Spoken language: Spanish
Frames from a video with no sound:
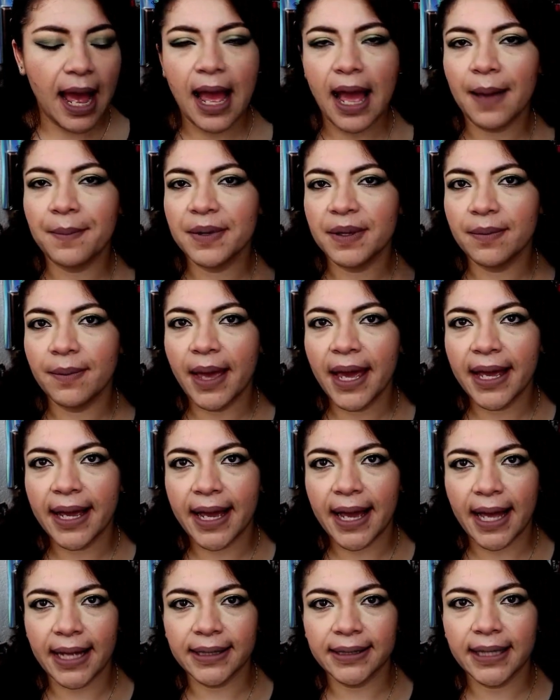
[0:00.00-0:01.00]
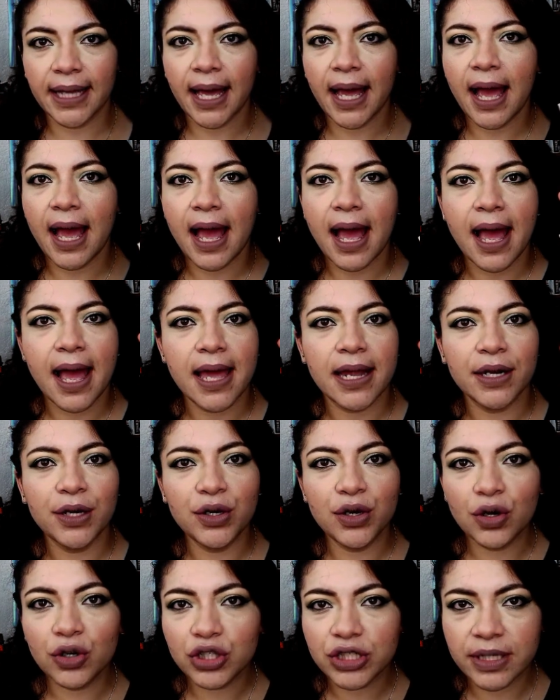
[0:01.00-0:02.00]
a mí me encanta,
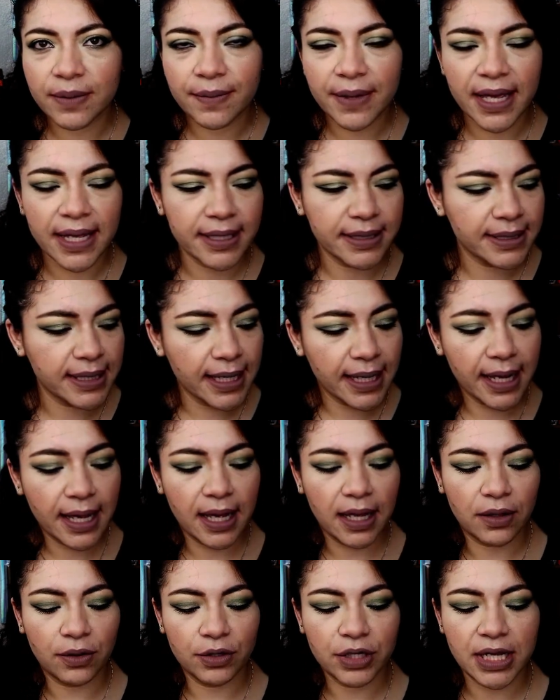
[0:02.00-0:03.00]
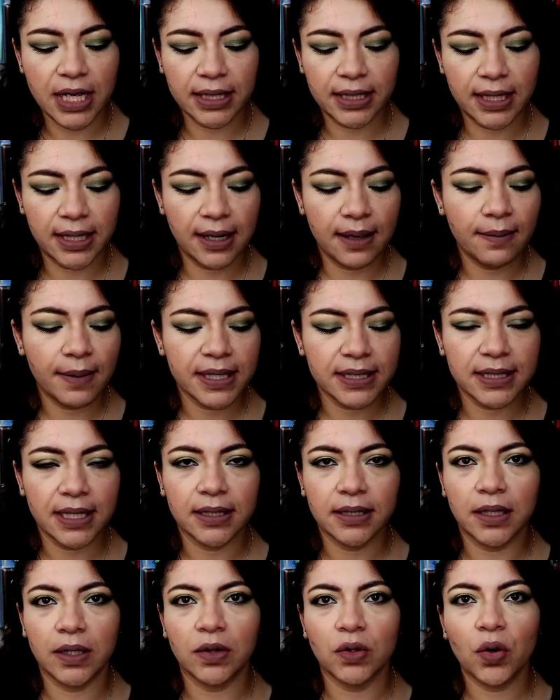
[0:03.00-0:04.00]
no se me ha secado, ya tiene
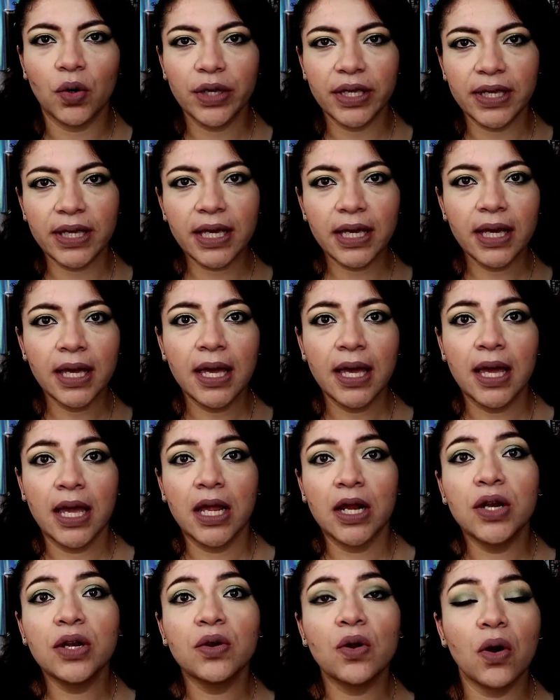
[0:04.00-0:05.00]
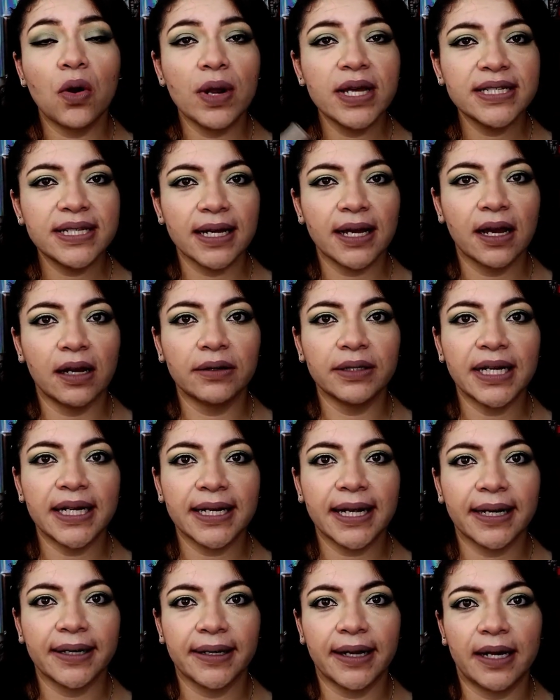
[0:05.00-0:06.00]
bastantito y no lo he sacado en
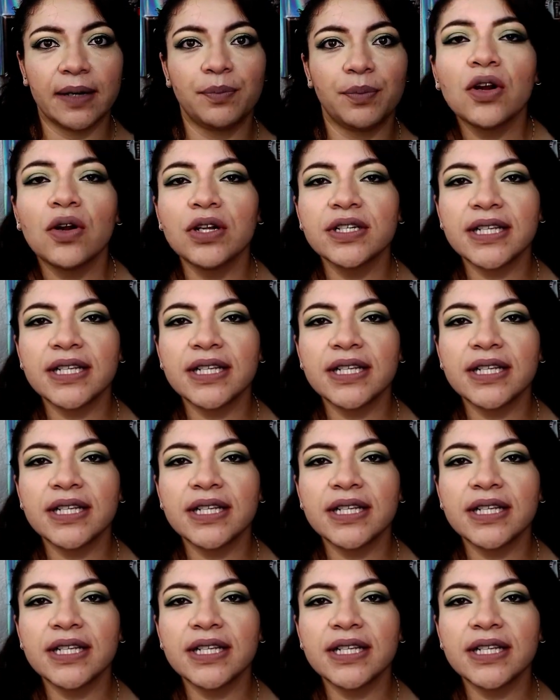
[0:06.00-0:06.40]
el canal. Y no